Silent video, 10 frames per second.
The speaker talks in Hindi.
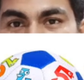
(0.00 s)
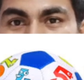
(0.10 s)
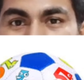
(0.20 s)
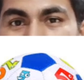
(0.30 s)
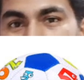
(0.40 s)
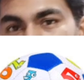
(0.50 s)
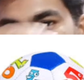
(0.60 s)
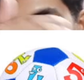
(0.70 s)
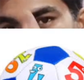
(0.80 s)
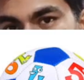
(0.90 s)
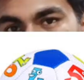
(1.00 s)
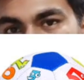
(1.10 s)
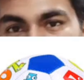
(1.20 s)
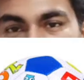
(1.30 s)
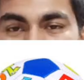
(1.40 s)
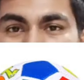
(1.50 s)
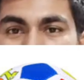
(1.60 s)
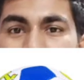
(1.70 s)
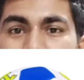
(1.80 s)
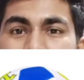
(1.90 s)
एक पिंक है और एक कैसा
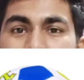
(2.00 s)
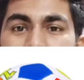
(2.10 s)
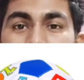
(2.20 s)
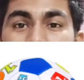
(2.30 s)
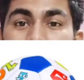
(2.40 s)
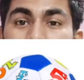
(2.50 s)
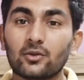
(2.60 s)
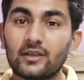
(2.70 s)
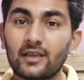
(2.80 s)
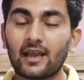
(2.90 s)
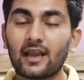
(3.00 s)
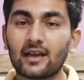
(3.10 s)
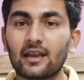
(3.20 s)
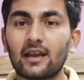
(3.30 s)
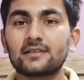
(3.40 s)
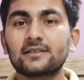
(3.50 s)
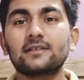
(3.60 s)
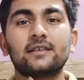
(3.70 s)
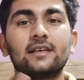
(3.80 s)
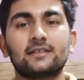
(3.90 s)
है ग्रीन है तो ये क्या कलर्स
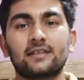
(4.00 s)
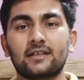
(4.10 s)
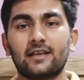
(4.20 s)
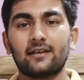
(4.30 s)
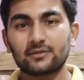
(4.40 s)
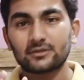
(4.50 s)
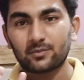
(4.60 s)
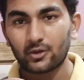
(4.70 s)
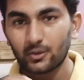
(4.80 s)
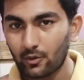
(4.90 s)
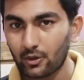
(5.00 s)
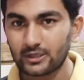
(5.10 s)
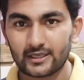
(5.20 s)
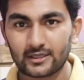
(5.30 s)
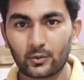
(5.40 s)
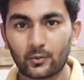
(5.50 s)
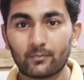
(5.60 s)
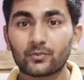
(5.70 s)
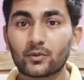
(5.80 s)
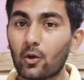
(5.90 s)
सीख सकते हैं उस फुटबॉल के थ्रू
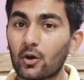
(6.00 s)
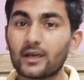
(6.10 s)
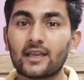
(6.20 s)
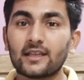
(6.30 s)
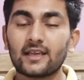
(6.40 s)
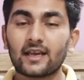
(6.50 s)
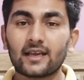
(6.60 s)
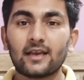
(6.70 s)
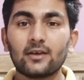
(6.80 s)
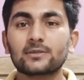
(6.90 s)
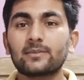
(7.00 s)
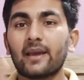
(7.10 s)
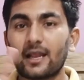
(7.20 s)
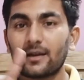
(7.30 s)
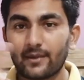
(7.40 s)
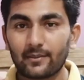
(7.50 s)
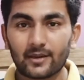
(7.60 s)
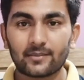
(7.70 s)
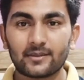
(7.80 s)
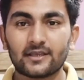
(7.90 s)
और क्या दिया गया है उसमें
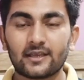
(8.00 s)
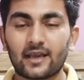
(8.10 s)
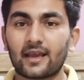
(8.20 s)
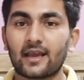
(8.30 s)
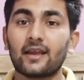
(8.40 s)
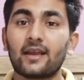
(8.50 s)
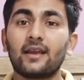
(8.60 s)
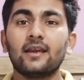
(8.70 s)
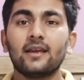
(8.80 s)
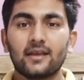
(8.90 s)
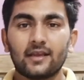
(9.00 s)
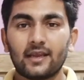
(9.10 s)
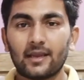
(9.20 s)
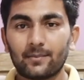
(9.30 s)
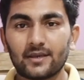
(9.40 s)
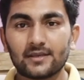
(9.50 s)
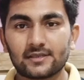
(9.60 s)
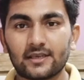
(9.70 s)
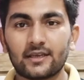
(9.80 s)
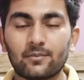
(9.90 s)
अल्फ़ाबेट भी दिया गया है ए बी
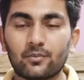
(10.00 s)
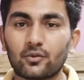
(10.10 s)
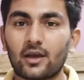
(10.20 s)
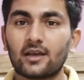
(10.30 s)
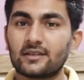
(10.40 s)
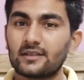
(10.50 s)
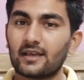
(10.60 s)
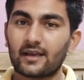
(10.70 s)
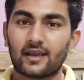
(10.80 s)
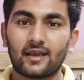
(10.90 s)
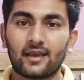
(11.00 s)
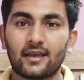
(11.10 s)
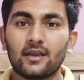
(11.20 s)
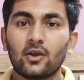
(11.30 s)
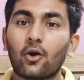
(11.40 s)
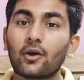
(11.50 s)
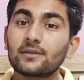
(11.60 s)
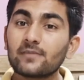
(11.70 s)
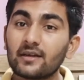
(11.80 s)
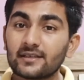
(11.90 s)
सी डी पूरा दिया गया है और
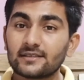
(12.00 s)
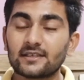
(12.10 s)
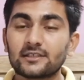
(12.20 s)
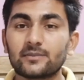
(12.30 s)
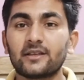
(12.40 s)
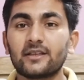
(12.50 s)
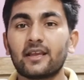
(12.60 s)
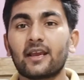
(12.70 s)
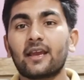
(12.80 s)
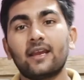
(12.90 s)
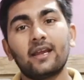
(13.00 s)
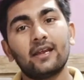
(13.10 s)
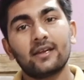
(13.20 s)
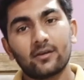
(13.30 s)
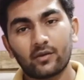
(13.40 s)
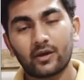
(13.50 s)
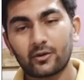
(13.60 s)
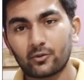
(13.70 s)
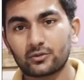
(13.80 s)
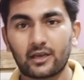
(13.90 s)
इसमें डिजिट्स भी दिए गए हैं वन
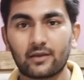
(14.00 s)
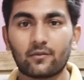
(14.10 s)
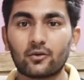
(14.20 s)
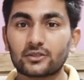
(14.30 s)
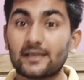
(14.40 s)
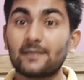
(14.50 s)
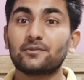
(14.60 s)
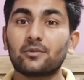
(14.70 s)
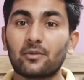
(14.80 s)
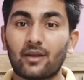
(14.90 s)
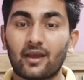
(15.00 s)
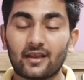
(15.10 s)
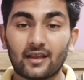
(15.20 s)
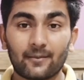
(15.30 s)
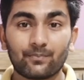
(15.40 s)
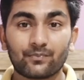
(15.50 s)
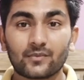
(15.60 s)
टू थ्री फोर सेप्स भी बनाए गए हैं